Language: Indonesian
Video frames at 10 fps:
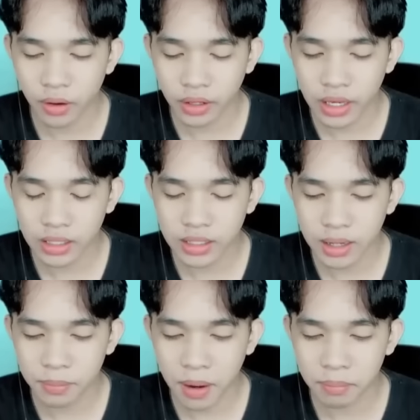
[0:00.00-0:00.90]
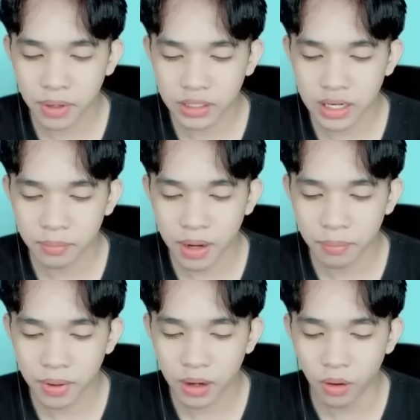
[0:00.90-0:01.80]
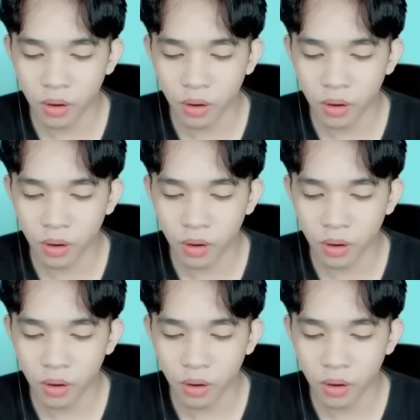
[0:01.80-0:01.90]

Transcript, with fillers: Oke, tidak apa-apa, tidak apa-apa.